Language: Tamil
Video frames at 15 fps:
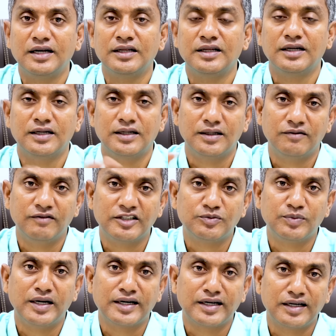இந்த
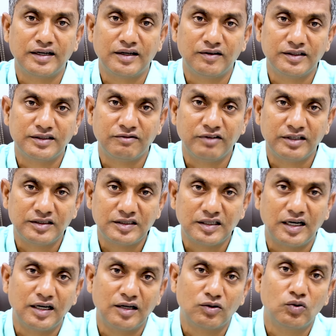வெஸ்ட் பேங்கை வச்சு
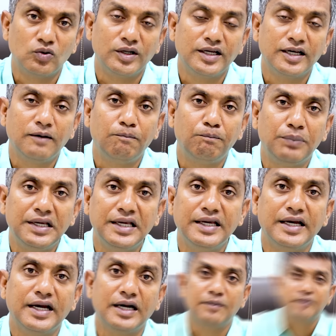ஆளக்கூடிய பிஏ